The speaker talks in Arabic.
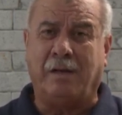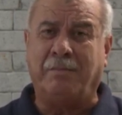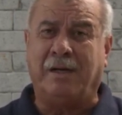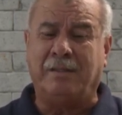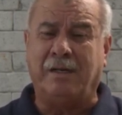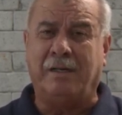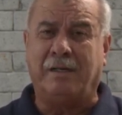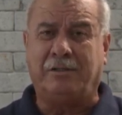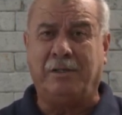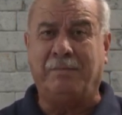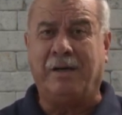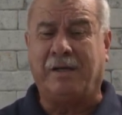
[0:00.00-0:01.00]
بعض
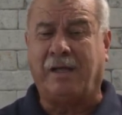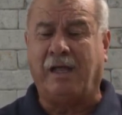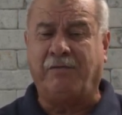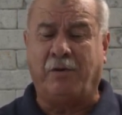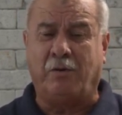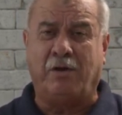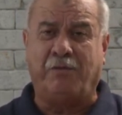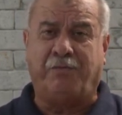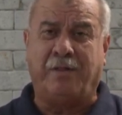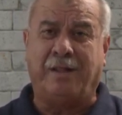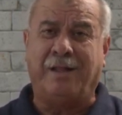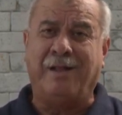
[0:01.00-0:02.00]
الارتباك كيف ننفذ